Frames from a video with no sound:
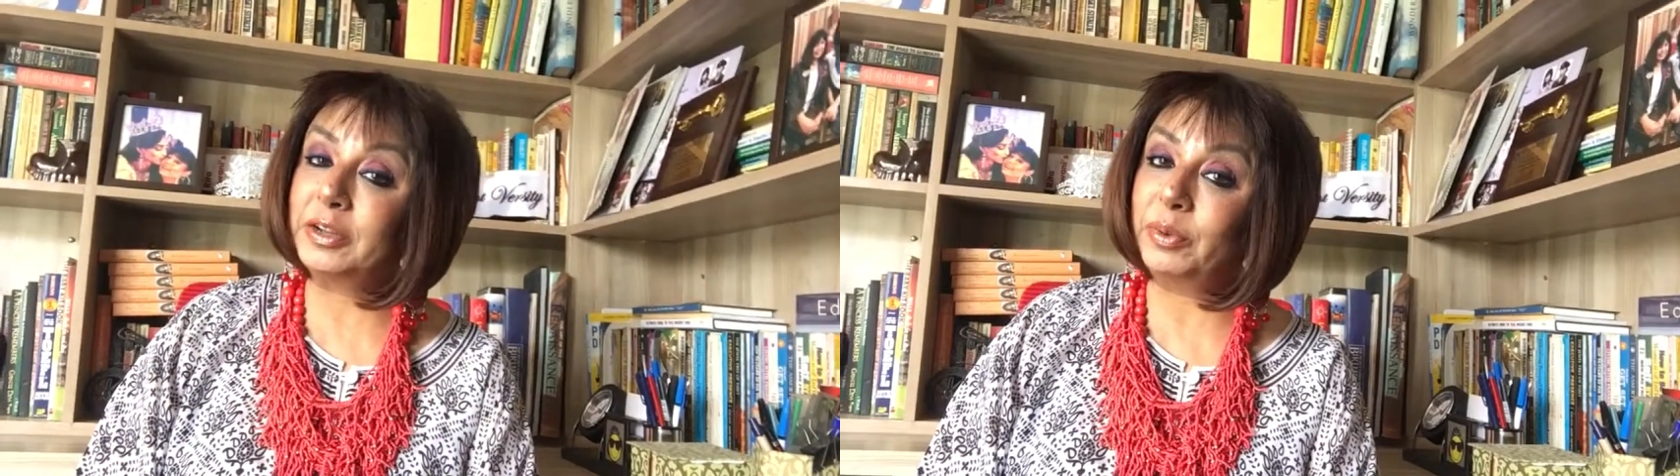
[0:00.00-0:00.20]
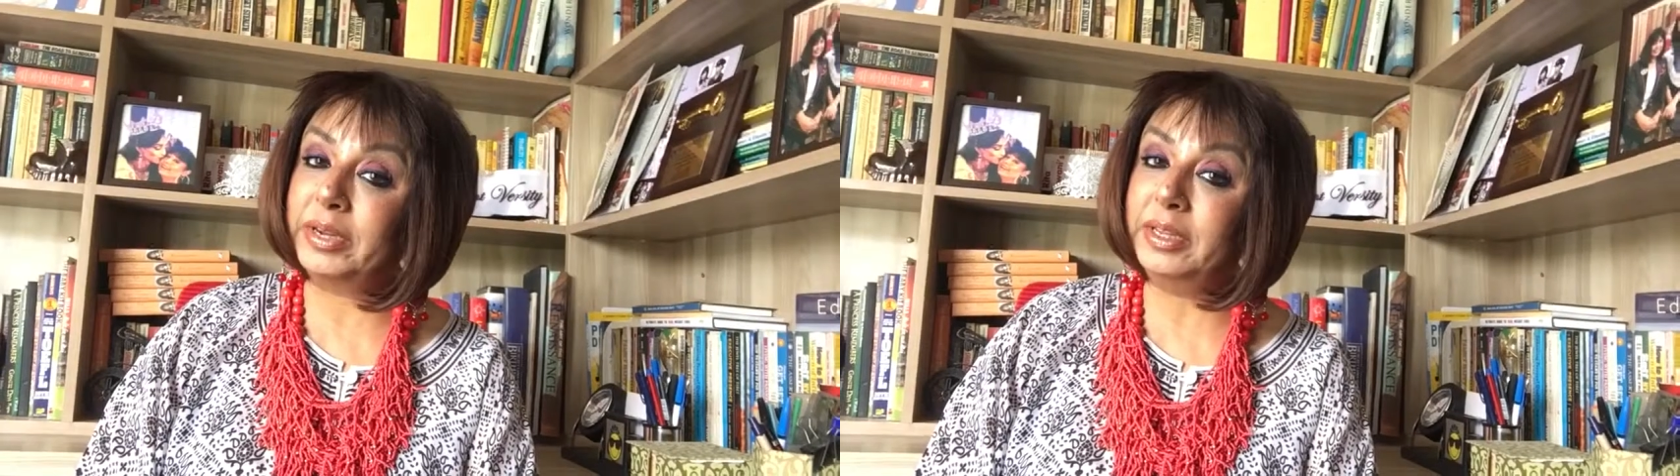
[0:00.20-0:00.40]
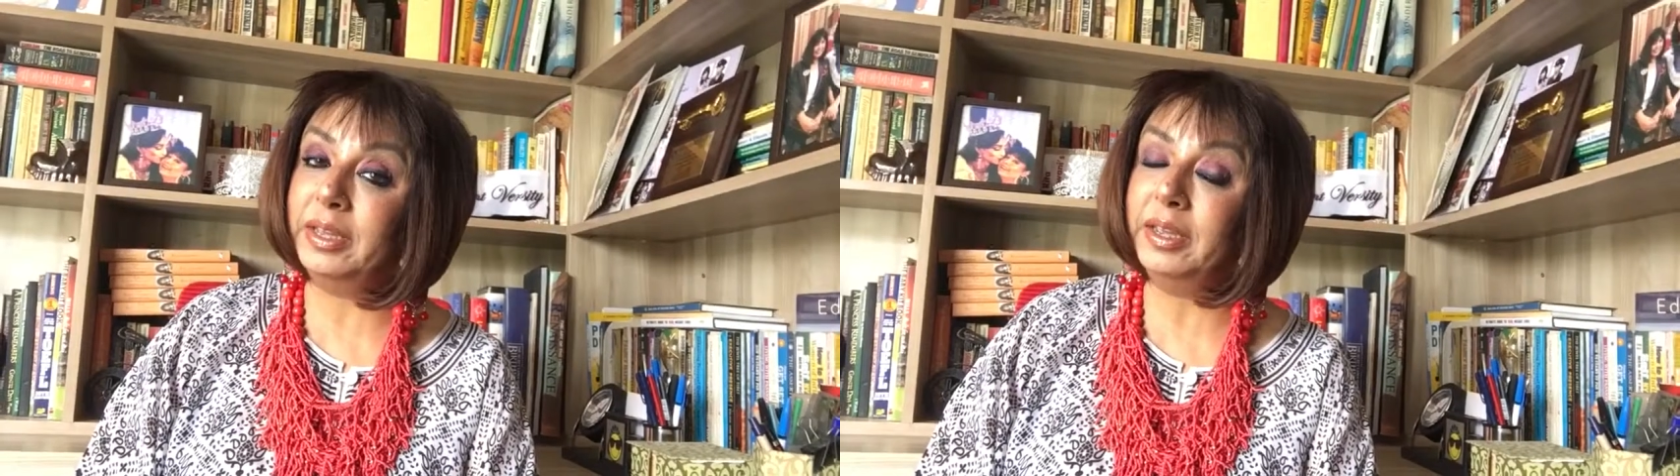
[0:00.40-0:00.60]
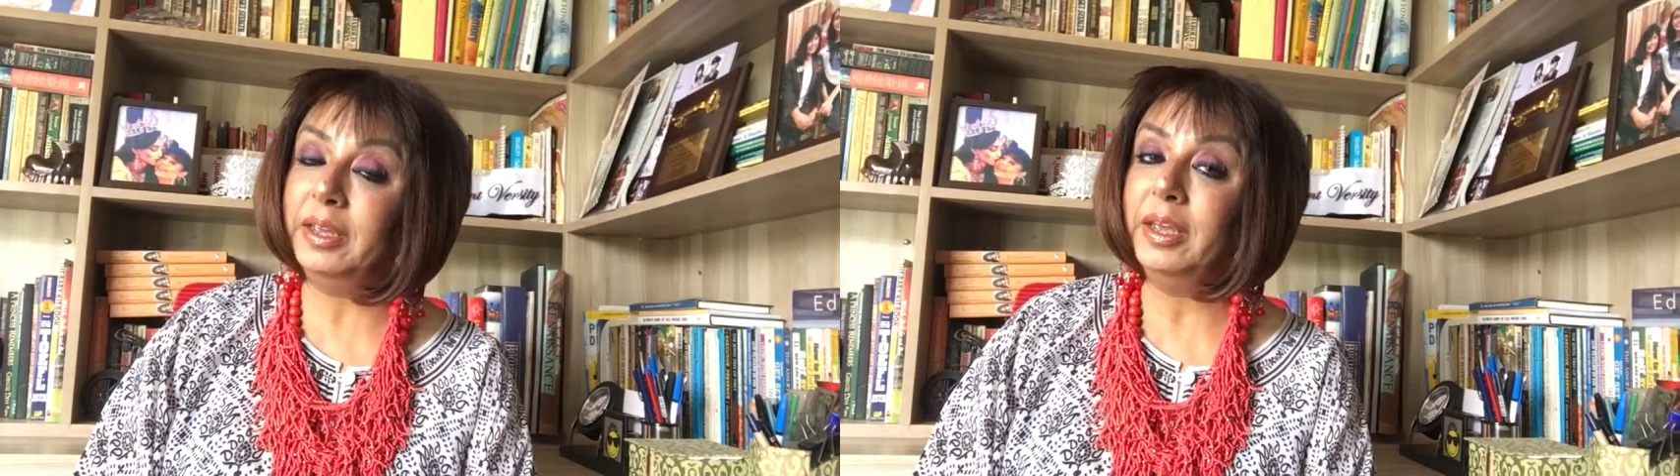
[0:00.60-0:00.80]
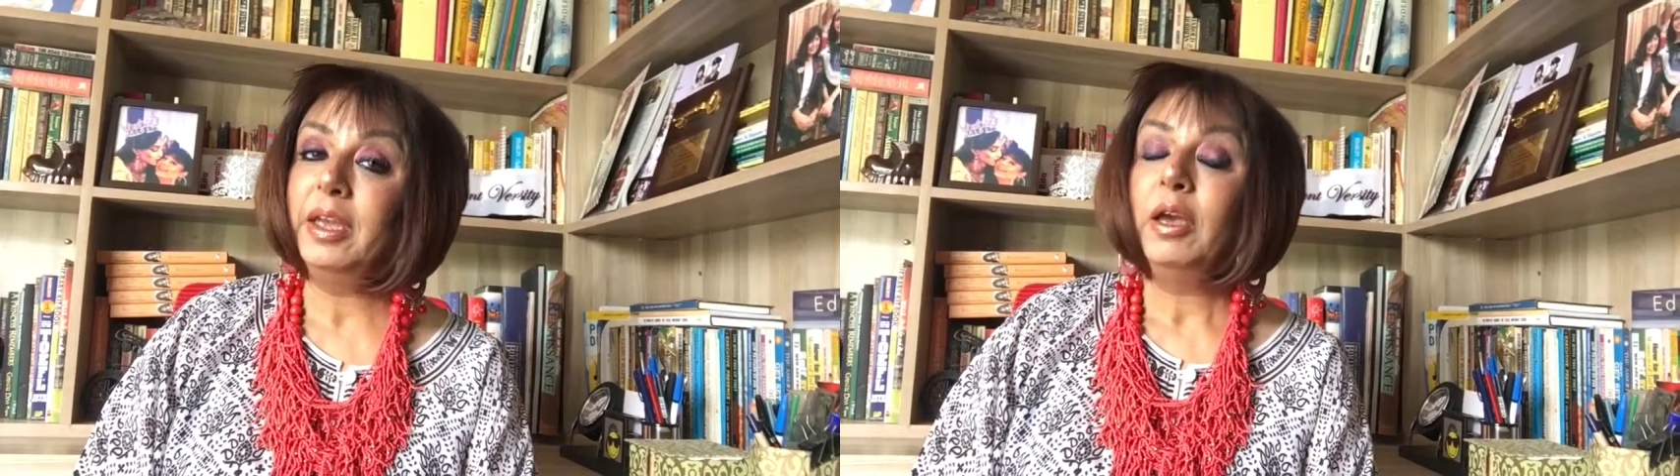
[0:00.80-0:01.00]
गंगवानी है
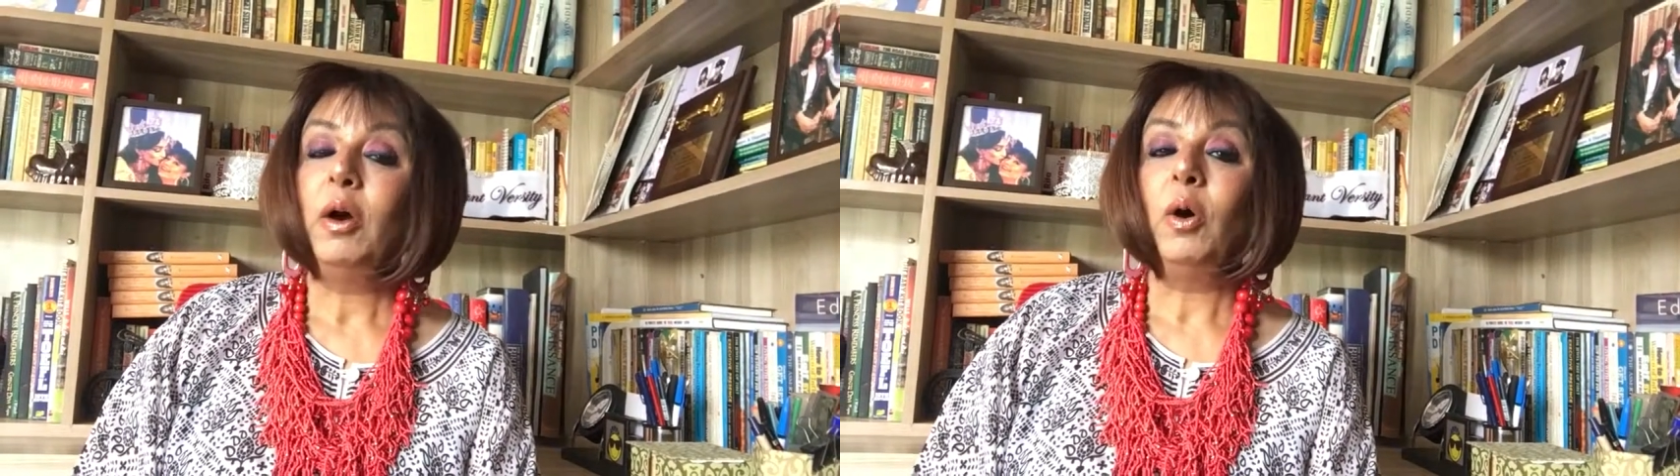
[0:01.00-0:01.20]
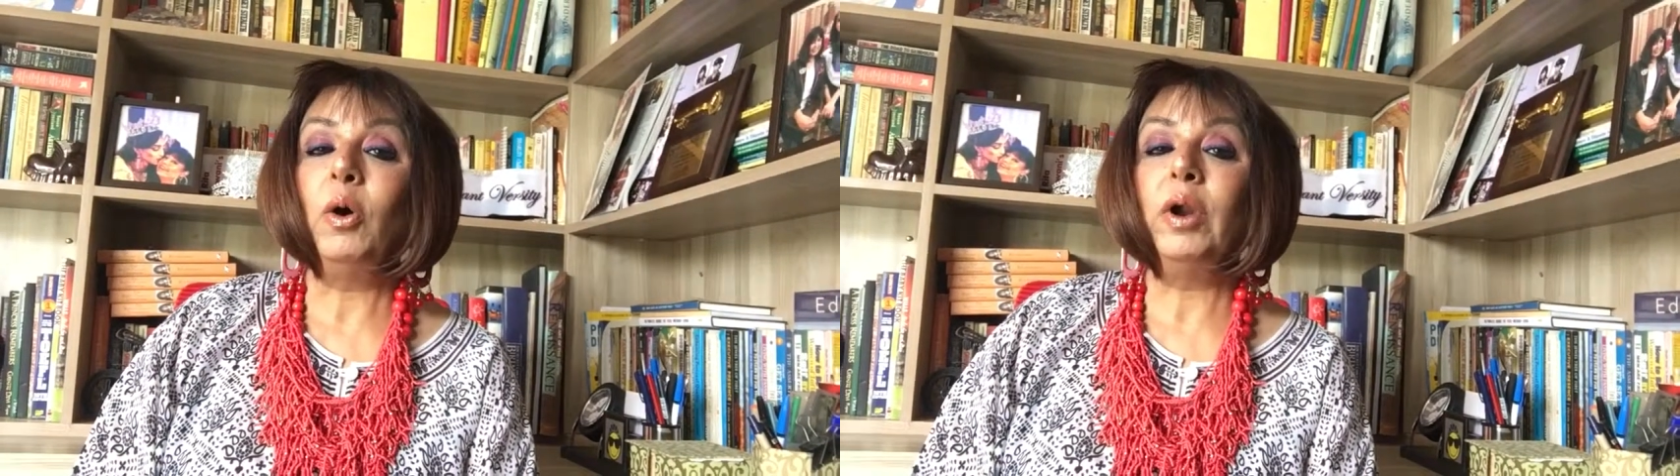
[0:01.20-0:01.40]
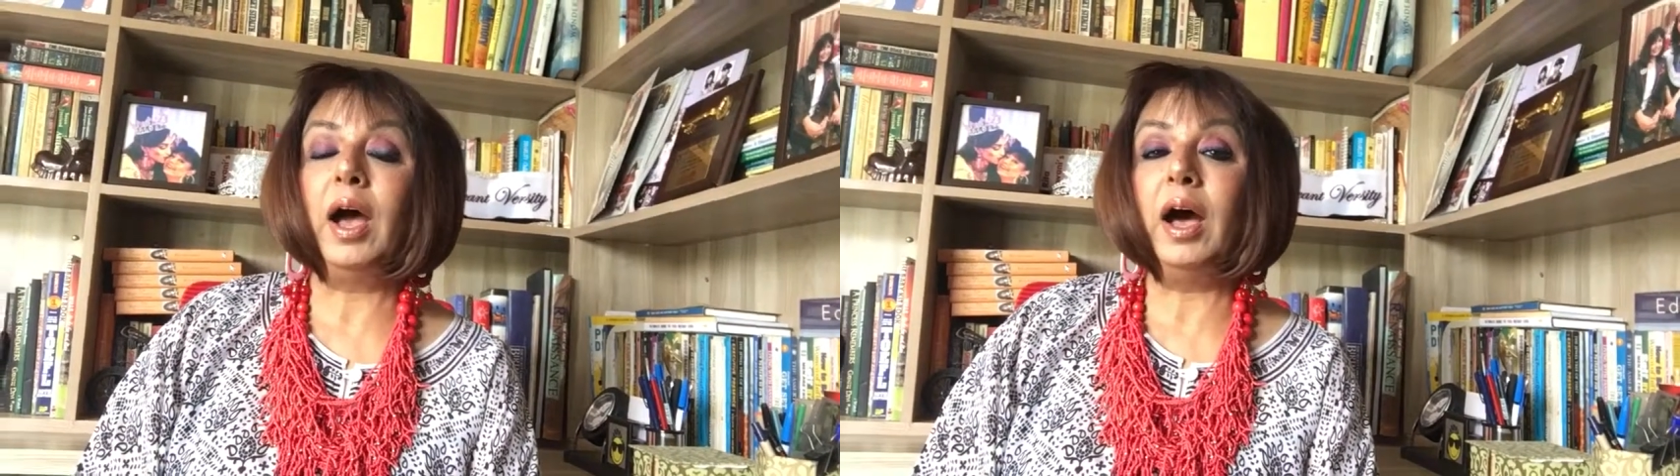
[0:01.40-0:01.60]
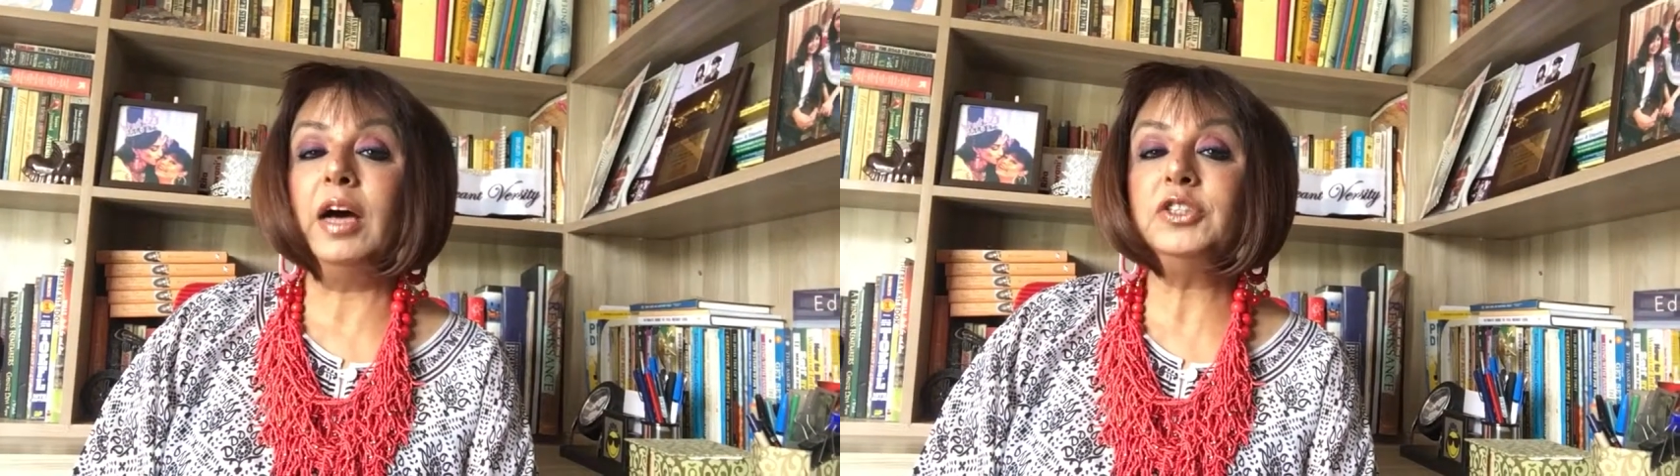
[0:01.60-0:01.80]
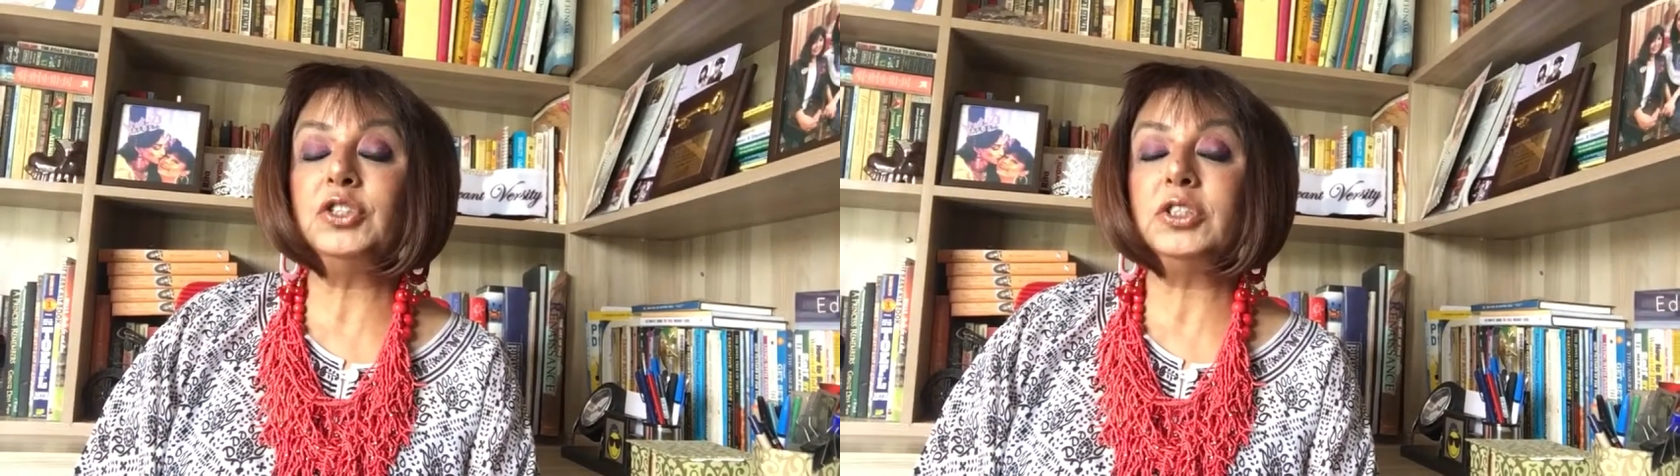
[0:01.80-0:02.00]
और
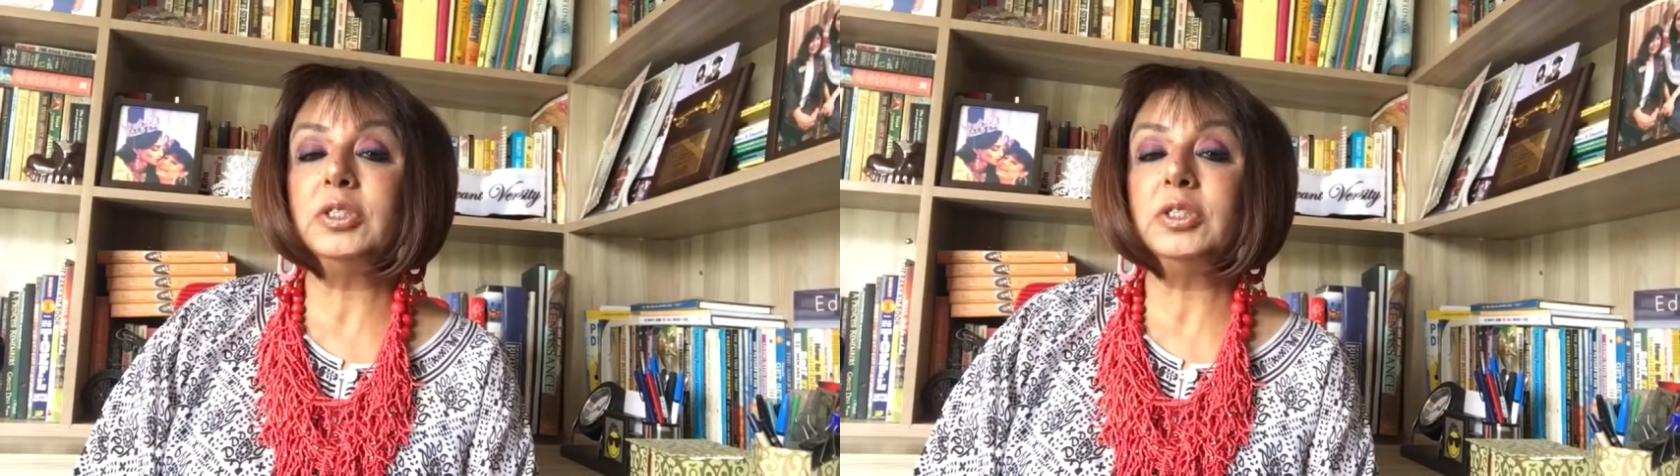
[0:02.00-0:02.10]
आज